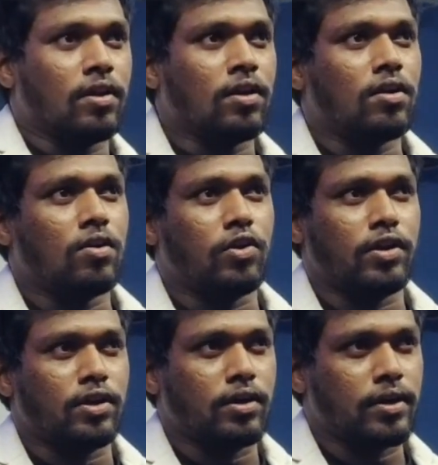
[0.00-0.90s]
இந்த
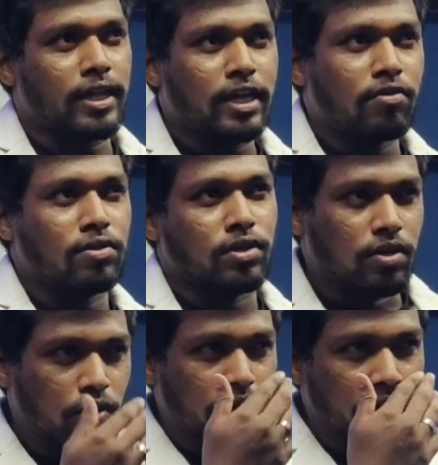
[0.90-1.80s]
செயலியின் வாயிலாக
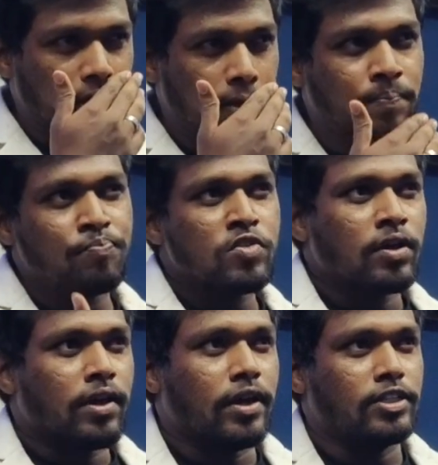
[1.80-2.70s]
வேலைக்கு
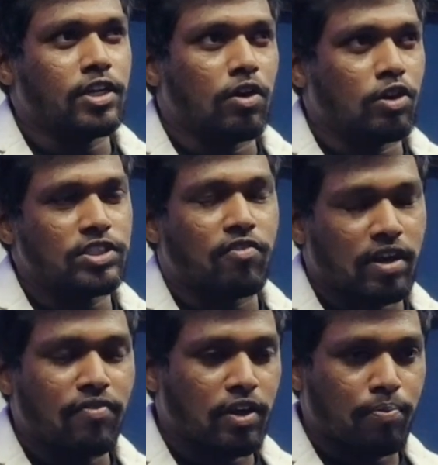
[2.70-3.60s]
செல்பவர்கள் மட்டுமன்றி
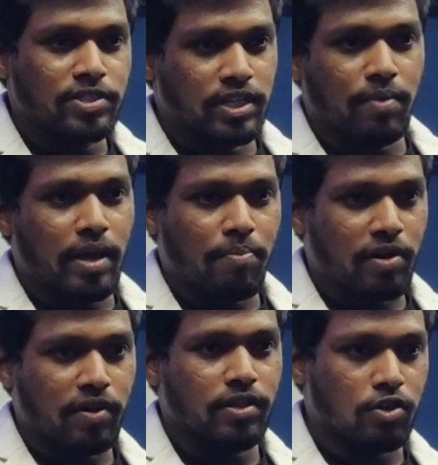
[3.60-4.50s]
வீட்டில்
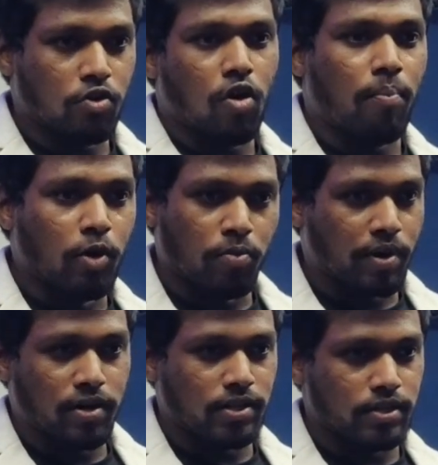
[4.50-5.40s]
இருப்பவர்களும்
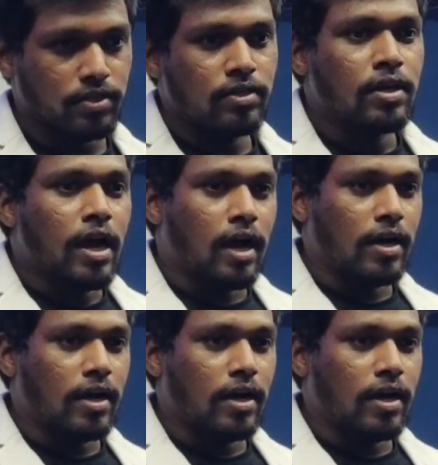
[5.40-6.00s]
இந்த செயலியின்